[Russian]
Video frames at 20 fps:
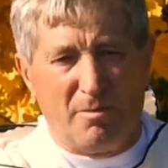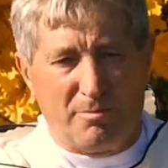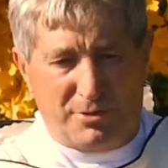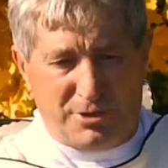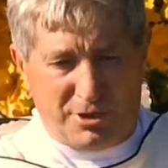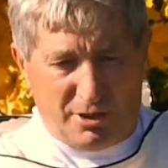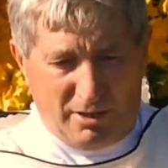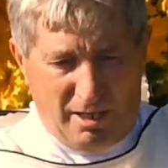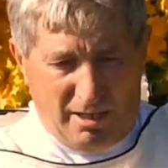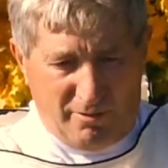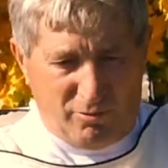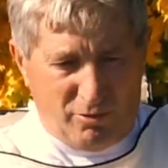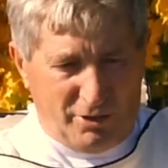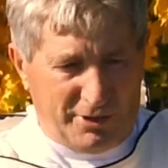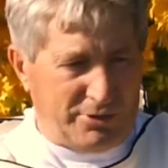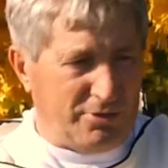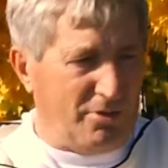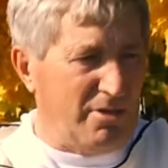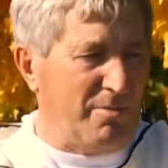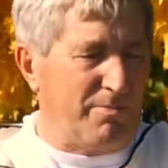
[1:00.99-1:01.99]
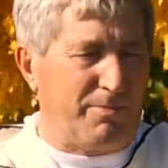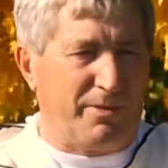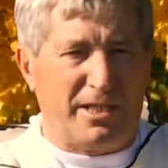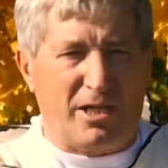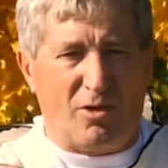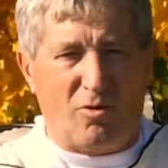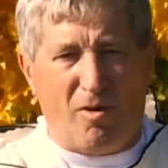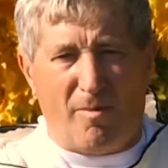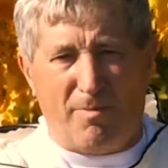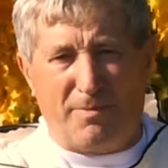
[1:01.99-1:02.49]
Пчеловод то ли по
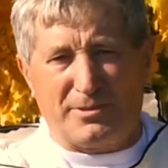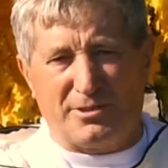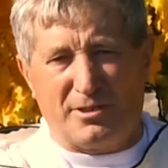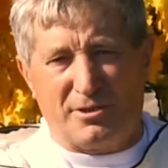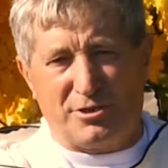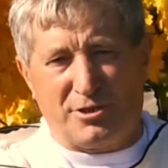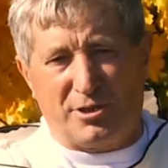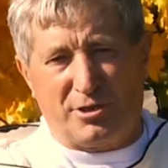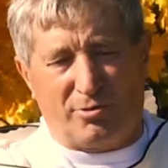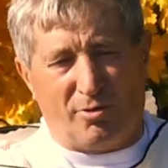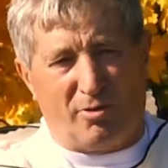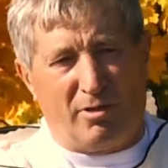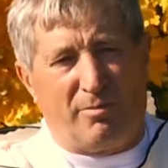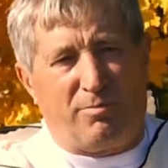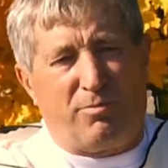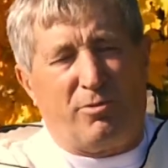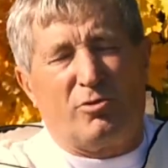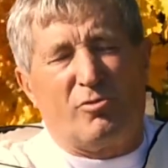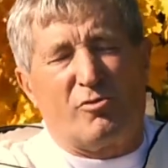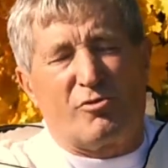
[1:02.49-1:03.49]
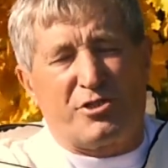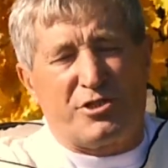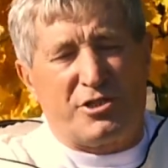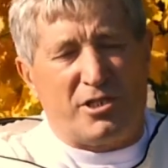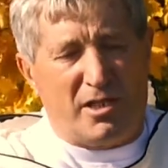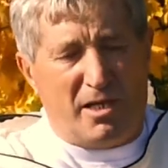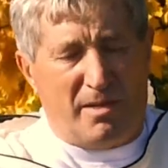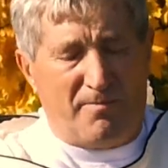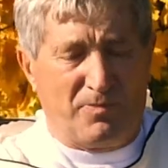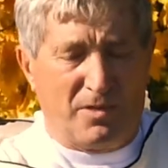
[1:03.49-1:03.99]
неопытности, то ли по
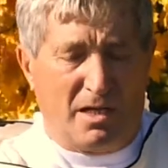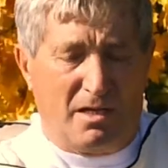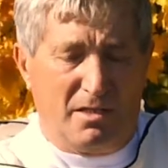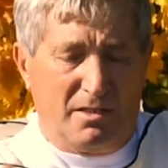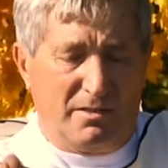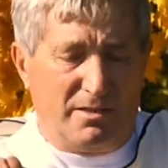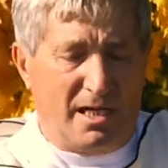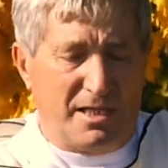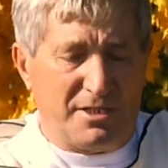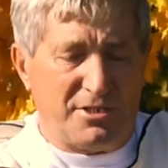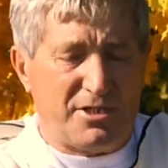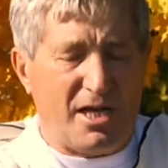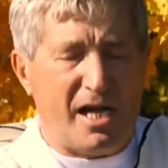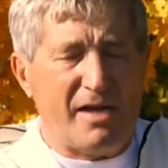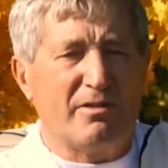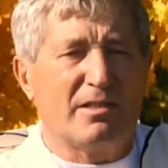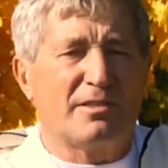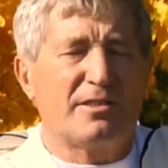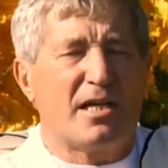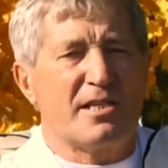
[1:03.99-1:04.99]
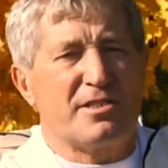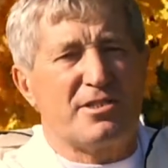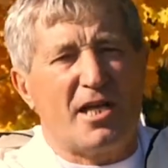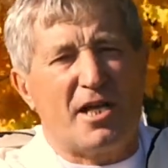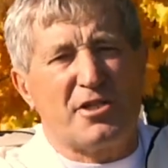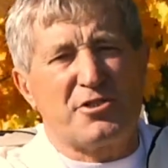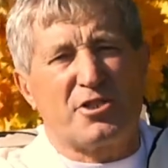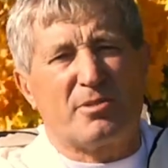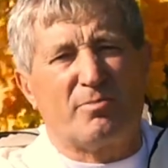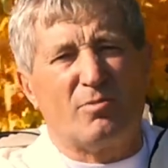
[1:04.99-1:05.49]
нужде наставил
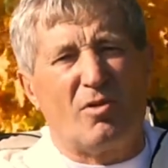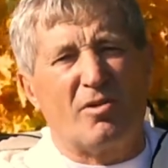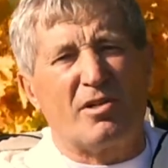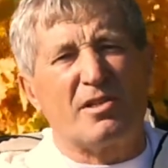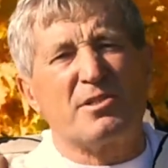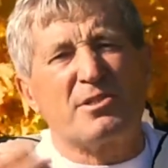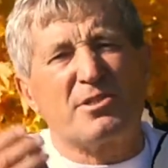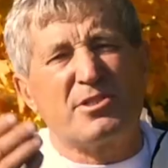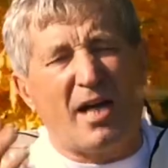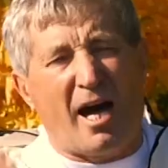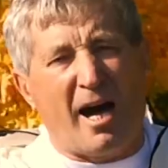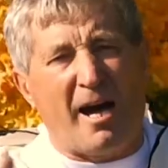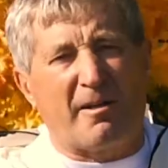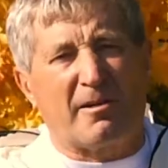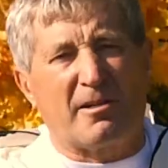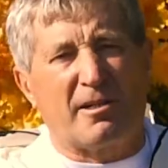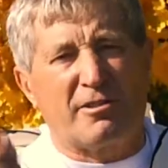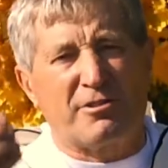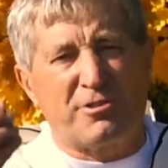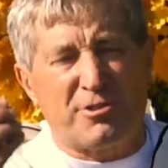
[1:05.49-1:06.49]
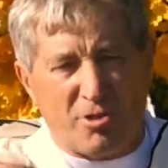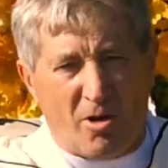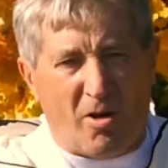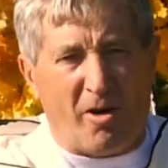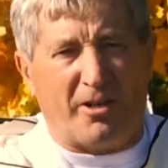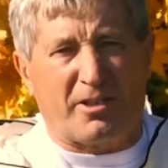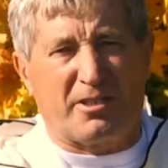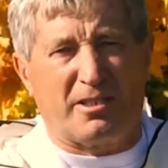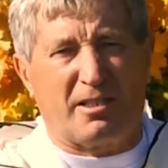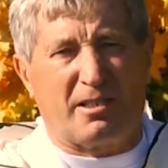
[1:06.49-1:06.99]
достаточно много старых
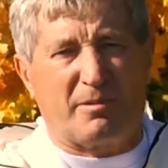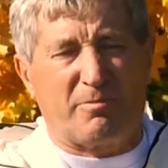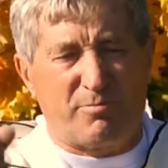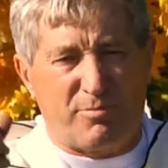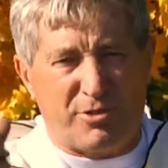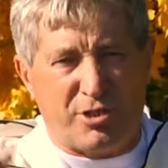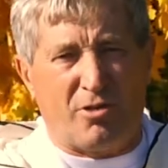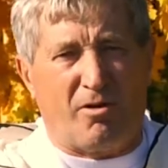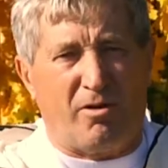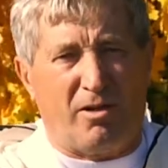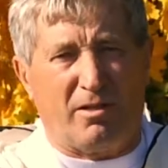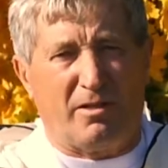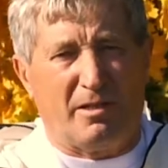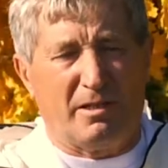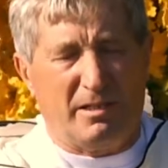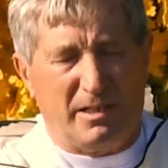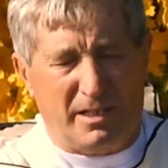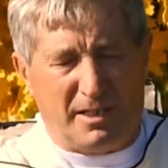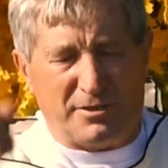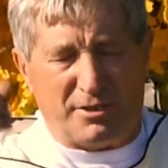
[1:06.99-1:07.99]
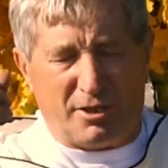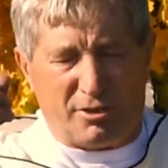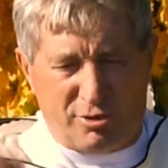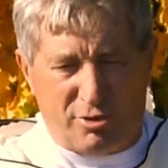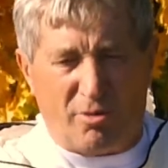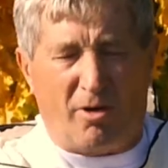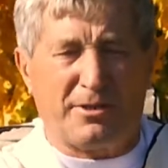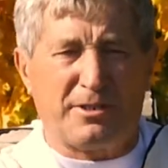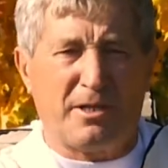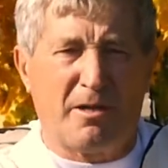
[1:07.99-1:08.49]
черных пчел, этих
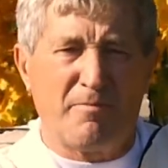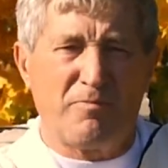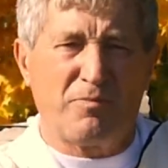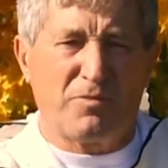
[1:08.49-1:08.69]
сот